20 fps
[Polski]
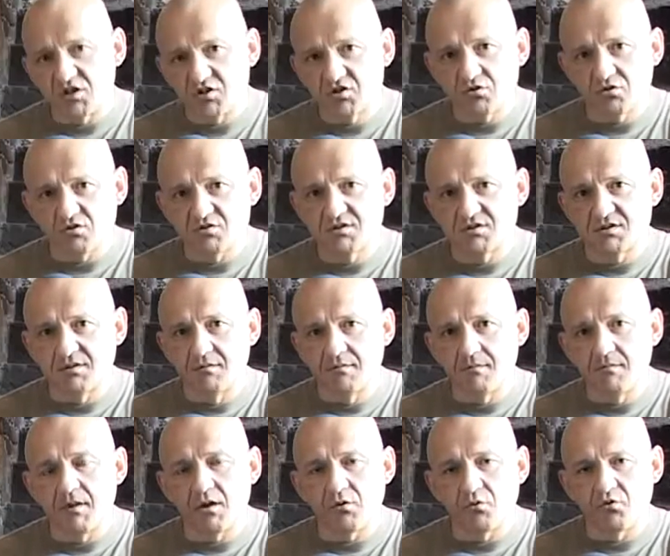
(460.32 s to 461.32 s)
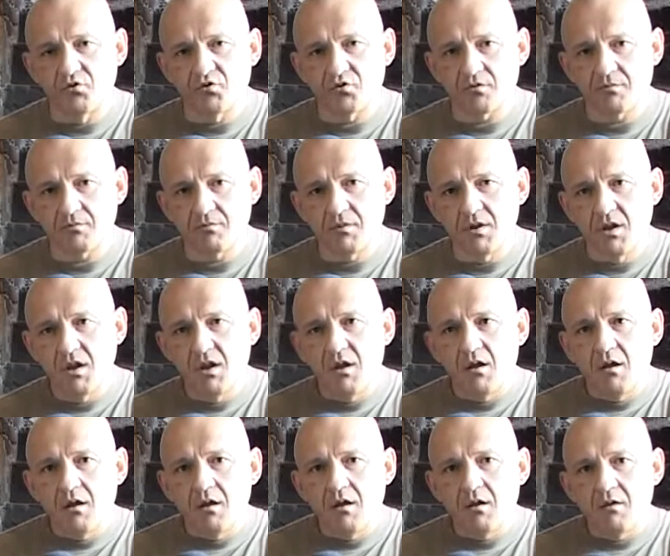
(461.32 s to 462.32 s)
orzeszko z Marusią.
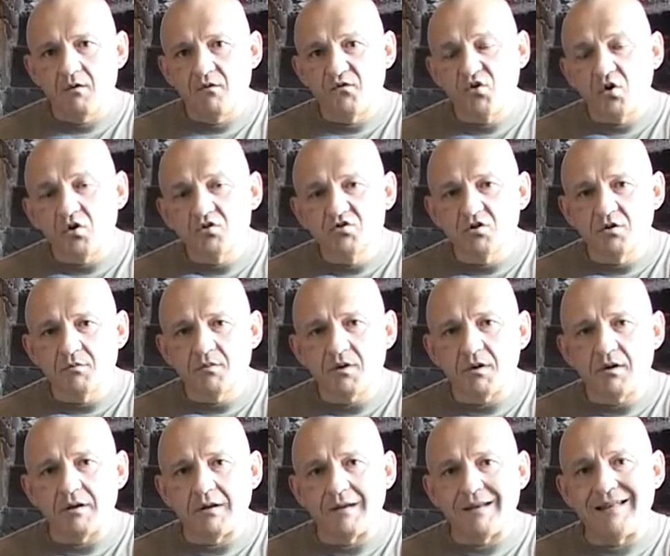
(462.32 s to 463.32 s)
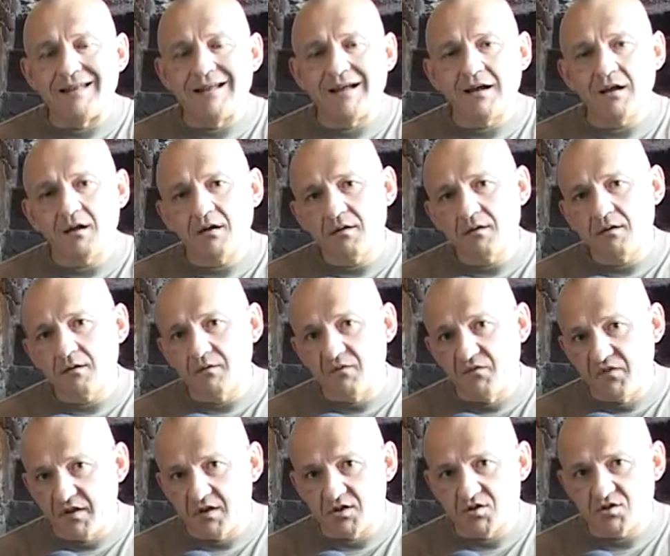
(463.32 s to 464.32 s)
Wchodzą na
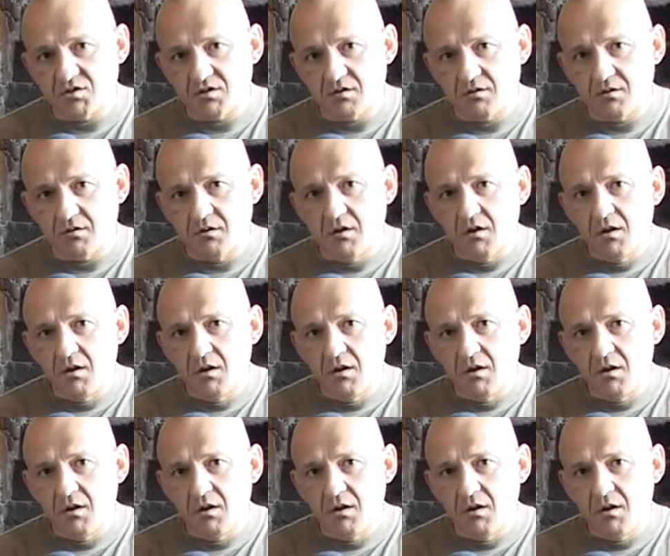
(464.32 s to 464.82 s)
wieżę.